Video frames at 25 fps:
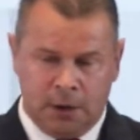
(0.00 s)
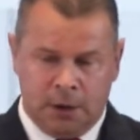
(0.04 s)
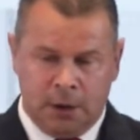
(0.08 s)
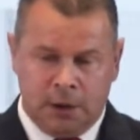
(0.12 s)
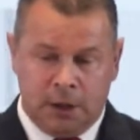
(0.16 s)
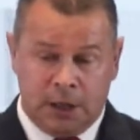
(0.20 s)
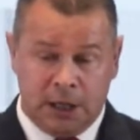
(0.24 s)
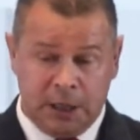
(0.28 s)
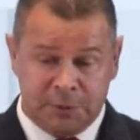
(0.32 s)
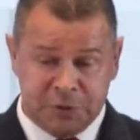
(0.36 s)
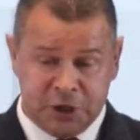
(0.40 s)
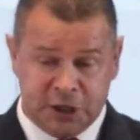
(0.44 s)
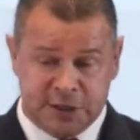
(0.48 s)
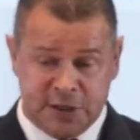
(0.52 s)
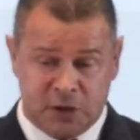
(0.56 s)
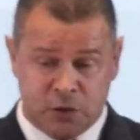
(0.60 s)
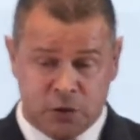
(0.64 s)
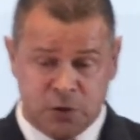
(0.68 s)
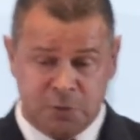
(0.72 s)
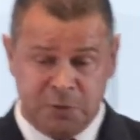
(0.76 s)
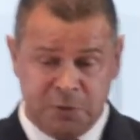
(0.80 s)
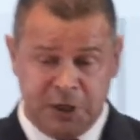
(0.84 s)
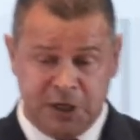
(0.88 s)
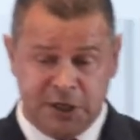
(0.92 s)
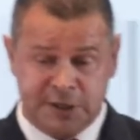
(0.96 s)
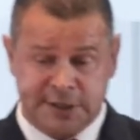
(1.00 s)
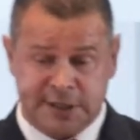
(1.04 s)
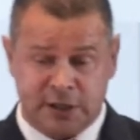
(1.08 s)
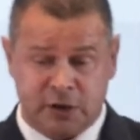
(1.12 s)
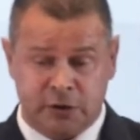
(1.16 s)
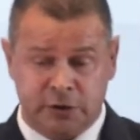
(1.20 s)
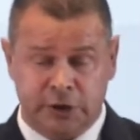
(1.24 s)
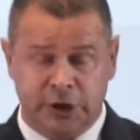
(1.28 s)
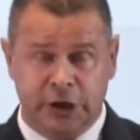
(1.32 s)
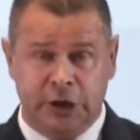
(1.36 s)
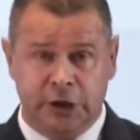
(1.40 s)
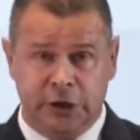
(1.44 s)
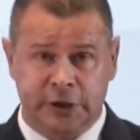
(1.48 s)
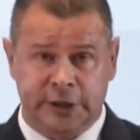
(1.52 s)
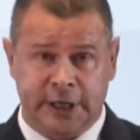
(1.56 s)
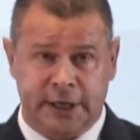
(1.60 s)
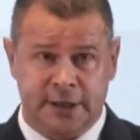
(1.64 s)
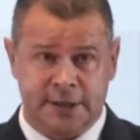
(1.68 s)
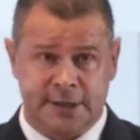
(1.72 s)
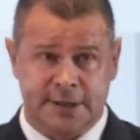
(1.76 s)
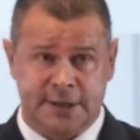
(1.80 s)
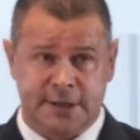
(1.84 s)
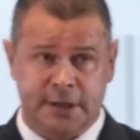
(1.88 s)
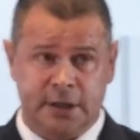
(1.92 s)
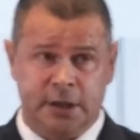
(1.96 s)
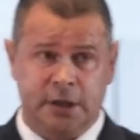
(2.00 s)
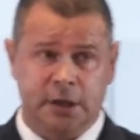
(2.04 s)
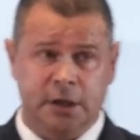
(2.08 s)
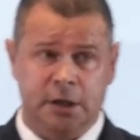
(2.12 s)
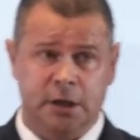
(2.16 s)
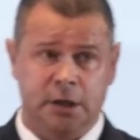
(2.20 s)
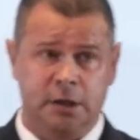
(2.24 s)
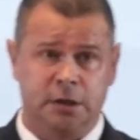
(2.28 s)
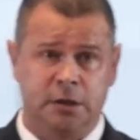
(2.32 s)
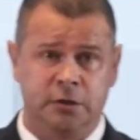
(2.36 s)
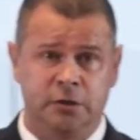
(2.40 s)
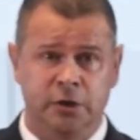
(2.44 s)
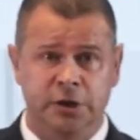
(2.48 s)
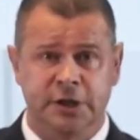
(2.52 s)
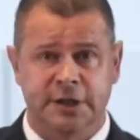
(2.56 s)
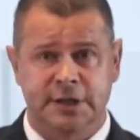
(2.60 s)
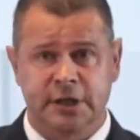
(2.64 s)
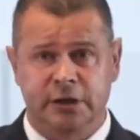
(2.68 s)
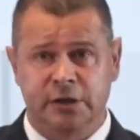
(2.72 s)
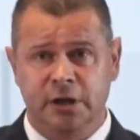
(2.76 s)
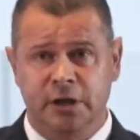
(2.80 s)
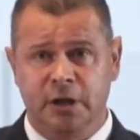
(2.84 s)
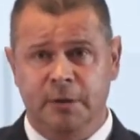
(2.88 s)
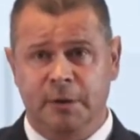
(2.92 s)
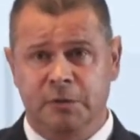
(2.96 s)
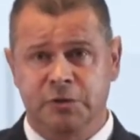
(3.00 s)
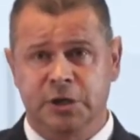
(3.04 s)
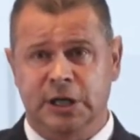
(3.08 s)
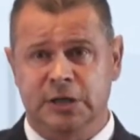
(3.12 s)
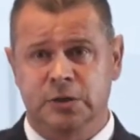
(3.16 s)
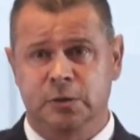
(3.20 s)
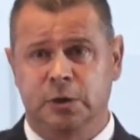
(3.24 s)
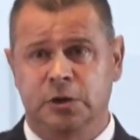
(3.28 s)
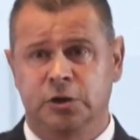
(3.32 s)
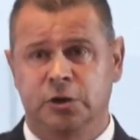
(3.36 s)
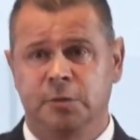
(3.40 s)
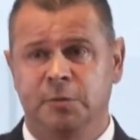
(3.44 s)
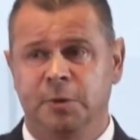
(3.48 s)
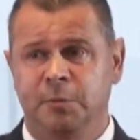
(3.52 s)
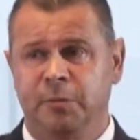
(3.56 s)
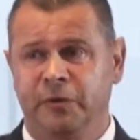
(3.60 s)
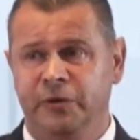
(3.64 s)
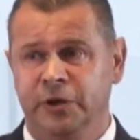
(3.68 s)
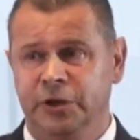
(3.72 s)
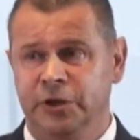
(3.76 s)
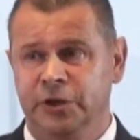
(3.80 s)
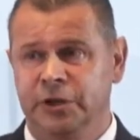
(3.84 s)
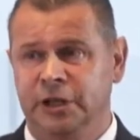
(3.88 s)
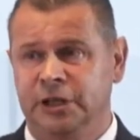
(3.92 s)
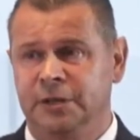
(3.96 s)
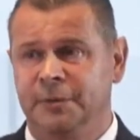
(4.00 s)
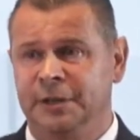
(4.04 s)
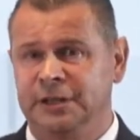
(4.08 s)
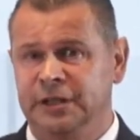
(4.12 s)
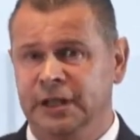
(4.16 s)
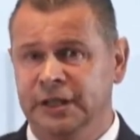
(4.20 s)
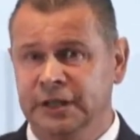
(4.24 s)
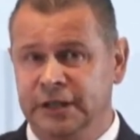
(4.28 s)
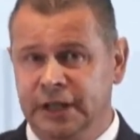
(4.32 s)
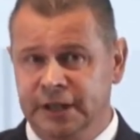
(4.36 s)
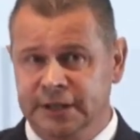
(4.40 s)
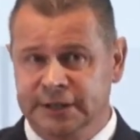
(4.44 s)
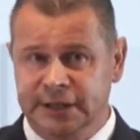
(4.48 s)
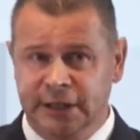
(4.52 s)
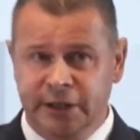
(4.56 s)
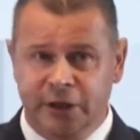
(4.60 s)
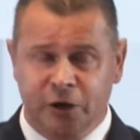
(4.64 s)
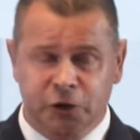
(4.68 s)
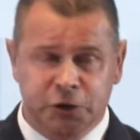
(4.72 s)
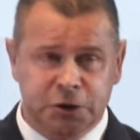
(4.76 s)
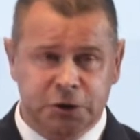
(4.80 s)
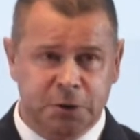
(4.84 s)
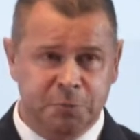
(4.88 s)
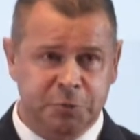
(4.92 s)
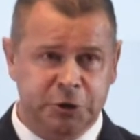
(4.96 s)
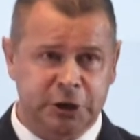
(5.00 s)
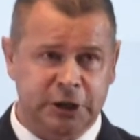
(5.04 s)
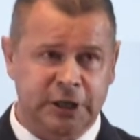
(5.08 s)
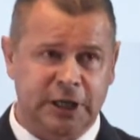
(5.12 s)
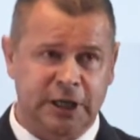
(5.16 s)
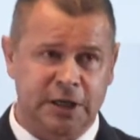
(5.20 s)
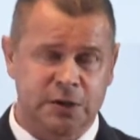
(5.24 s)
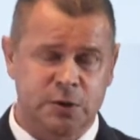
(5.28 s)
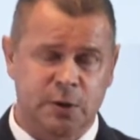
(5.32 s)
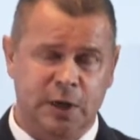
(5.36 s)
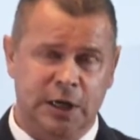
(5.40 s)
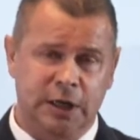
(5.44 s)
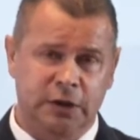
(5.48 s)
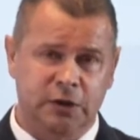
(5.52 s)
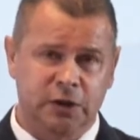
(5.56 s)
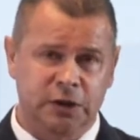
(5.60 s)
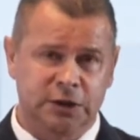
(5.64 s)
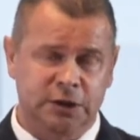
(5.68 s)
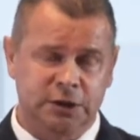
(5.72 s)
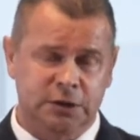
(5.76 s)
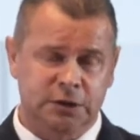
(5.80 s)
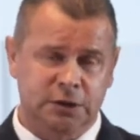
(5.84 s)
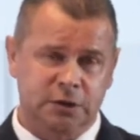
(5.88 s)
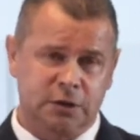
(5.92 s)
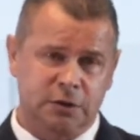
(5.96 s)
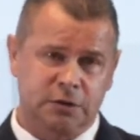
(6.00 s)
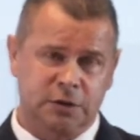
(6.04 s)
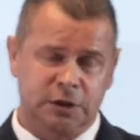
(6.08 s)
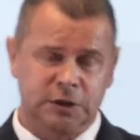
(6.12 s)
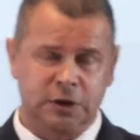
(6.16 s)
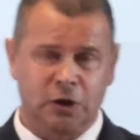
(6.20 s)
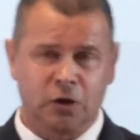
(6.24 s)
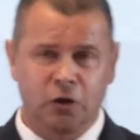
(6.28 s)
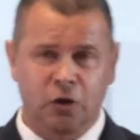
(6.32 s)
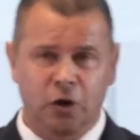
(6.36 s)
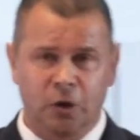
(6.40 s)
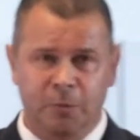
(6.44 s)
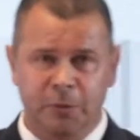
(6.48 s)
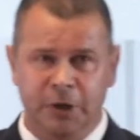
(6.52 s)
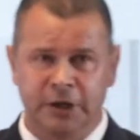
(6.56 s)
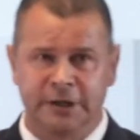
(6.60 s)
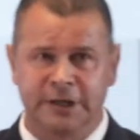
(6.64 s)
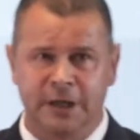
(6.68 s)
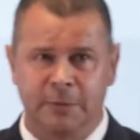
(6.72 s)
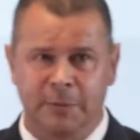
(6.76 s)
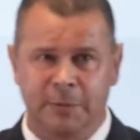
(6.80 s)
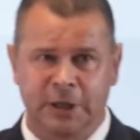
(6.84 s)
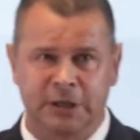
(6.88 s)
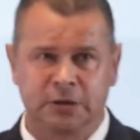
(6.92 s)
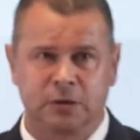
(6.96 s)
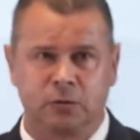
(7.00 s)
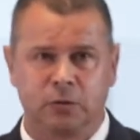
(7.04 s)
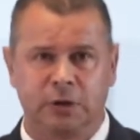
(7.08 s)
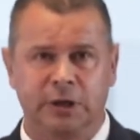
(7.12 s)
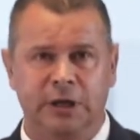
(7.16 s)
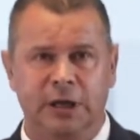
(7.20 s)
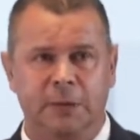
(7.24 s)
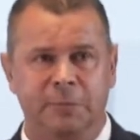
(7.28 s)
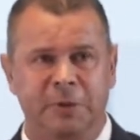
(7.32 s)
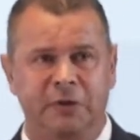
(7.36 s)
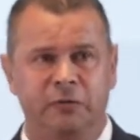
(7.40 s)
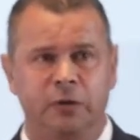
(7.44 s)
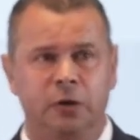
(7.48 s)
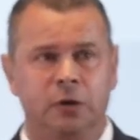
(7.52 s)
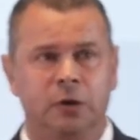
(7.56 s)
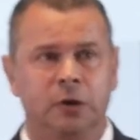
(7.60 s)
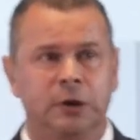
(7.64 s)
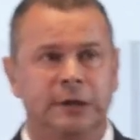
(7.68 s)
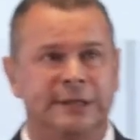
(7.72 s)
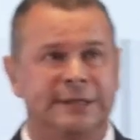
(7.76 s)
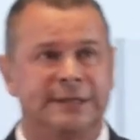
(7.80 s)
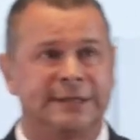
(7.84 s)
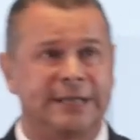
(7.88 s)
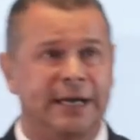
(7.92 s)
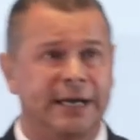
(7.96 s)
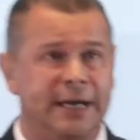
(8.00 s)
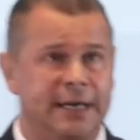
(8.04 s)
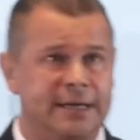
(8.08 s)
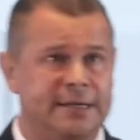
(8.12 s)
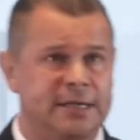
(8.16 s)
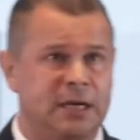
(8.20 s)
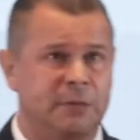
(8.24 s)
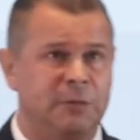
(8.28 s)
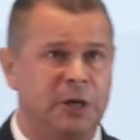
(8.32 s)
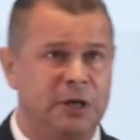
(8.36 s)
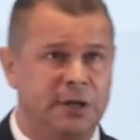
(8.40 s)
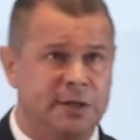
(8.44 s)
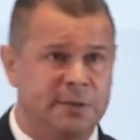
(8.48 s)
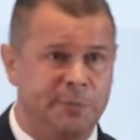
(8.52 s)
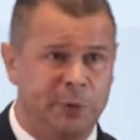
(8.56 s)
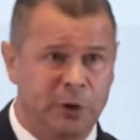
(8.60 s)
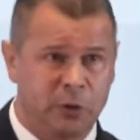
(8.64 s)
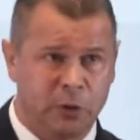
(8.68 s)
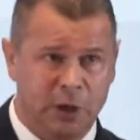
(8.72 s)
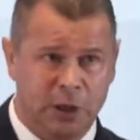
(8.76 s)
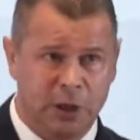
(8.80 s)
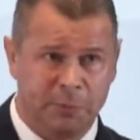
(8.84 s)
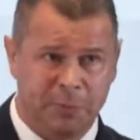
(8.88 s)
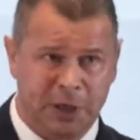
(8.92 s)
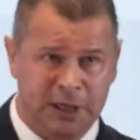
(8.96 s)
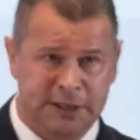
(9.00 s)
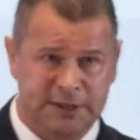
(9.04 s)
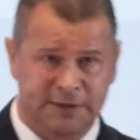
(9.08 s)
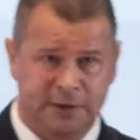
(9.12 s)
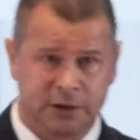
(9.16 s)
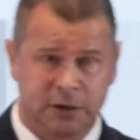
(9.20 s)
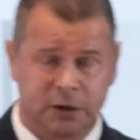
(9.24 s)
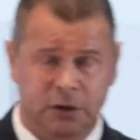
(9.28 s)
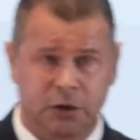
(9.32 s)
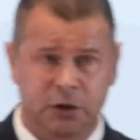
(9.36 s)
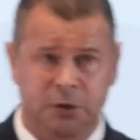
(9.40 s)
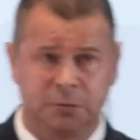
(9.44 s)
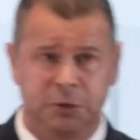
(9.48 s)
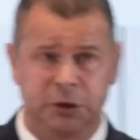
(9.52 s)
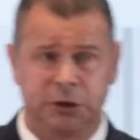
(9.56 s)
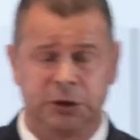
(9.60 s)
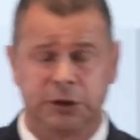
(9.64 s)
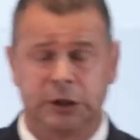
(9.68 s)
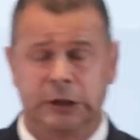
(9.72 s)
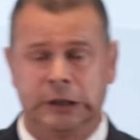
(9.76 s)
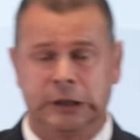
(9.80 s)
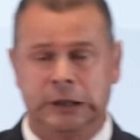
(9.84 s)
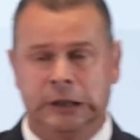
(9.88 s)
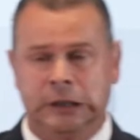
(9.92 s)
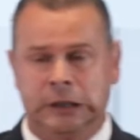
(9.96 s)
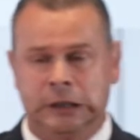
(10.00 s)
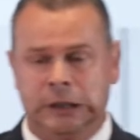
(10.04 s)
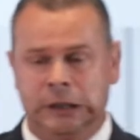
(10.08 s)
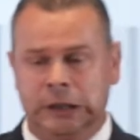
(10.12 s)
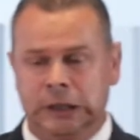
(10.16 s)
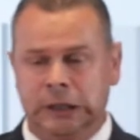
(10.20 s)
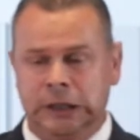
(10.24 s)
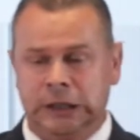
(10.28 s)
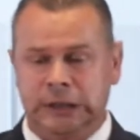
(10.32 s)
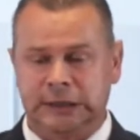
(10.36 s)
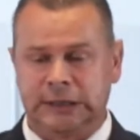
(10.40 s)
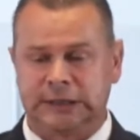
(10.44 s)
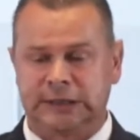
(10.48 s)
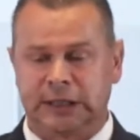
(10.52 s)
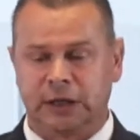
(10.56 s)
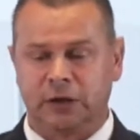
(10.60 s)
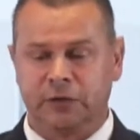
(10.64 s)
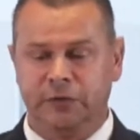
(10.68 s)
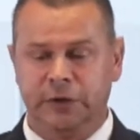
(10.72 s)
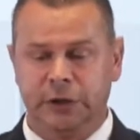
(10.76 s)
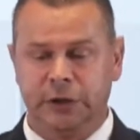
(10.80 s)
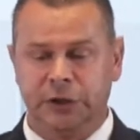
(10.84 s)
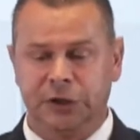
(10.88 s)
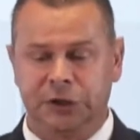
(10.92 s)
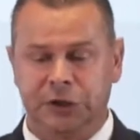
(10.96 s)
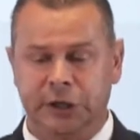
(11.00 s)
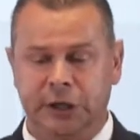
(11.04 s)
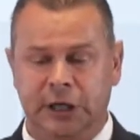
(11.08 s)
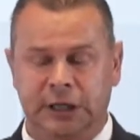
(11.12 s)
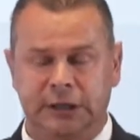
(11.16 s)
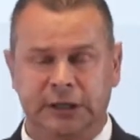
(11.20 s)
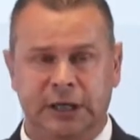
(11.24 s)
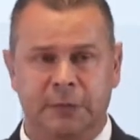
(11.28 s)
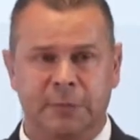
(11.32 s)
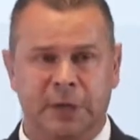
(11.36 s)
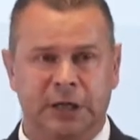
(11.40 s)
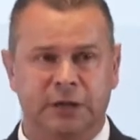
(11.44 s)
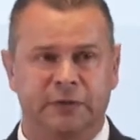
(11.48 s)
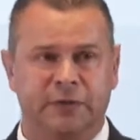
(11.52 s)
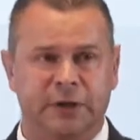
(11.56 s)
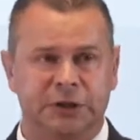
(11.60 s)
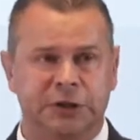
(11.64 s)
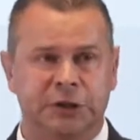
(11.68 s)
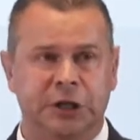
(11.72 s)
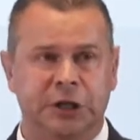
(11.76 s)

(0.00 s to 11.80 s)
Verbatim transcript: Lepsze zrozumienie stron i intencji. No niestety nie mam czasu też, żeby powiedzieć na temat intencyjności przekazu, ale to jest, to jest ogromny temat, który na pewno zachęcam i inspiruję Państwa do tego, żebyście zastanowili się na temat właśnie